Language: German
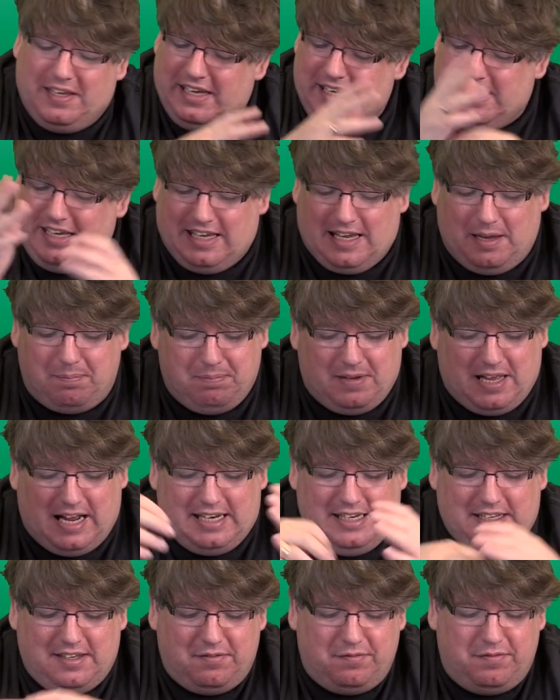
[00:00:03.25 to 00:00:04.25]
Ich habe
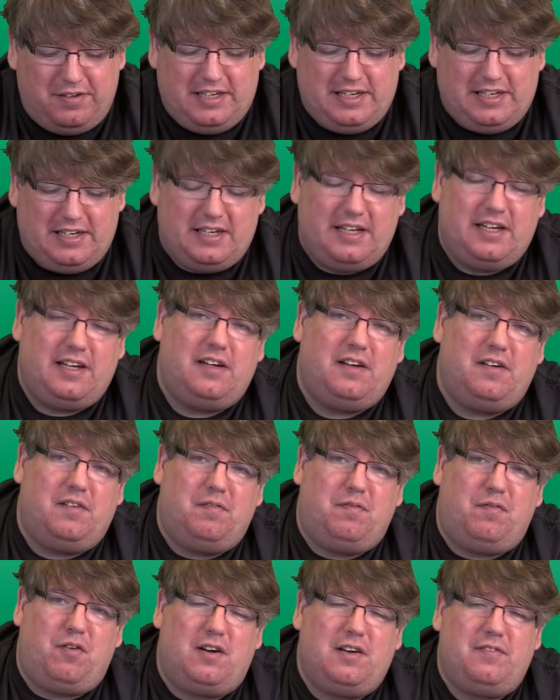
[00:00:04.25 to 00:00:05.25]
gar nicht viel
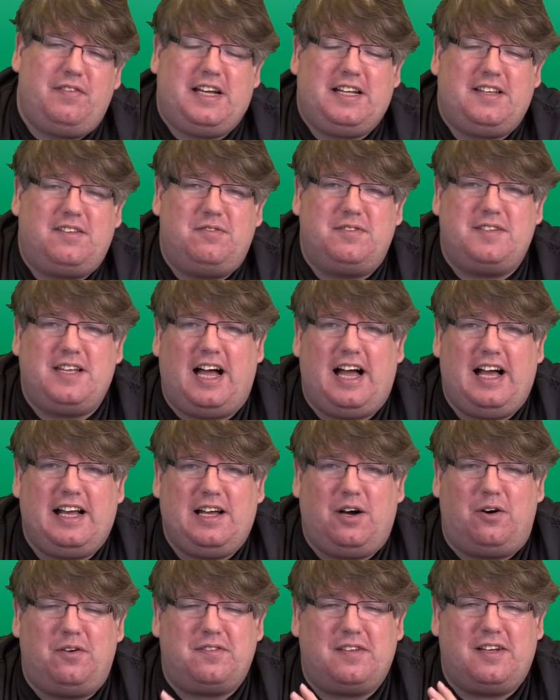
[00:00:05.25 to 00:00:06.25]
äh, vorneweg zu
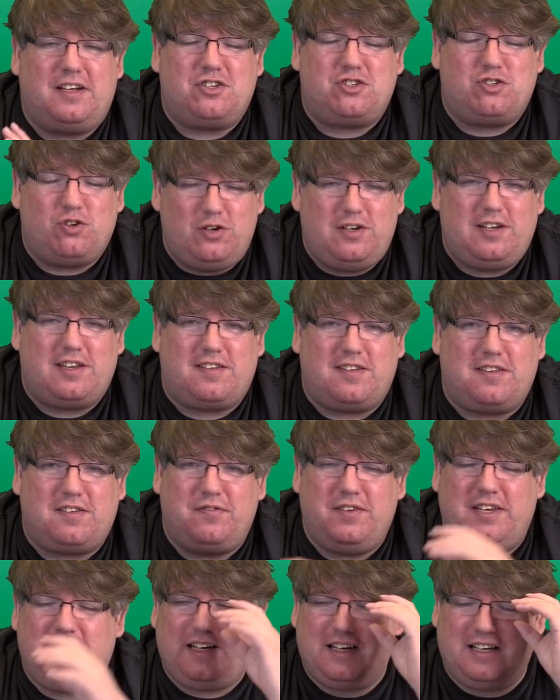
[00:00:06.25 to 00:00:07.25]
sagen, außer schön, dass
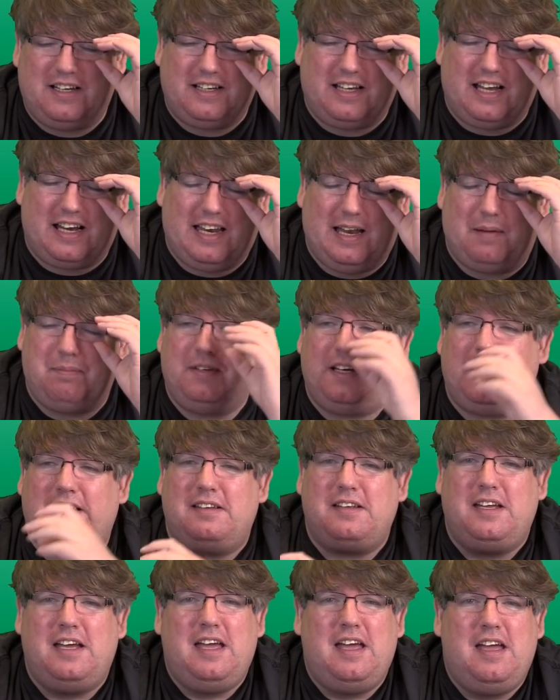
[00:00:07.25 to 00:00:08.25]
das wieder geklappt
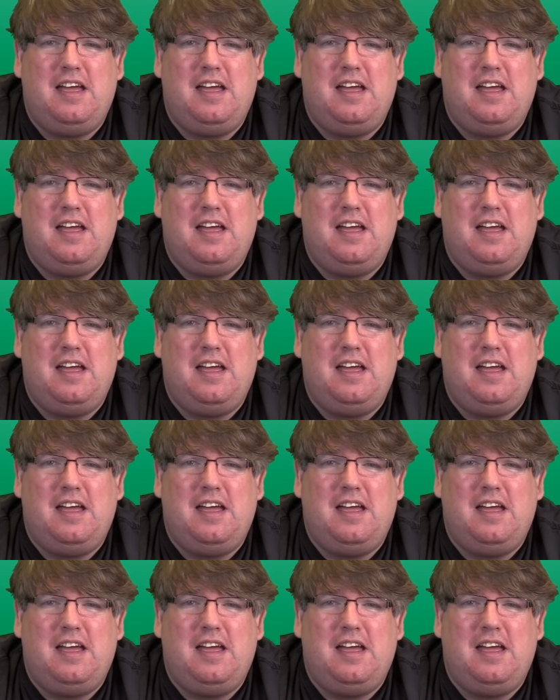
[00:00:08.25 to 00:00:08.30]
hat.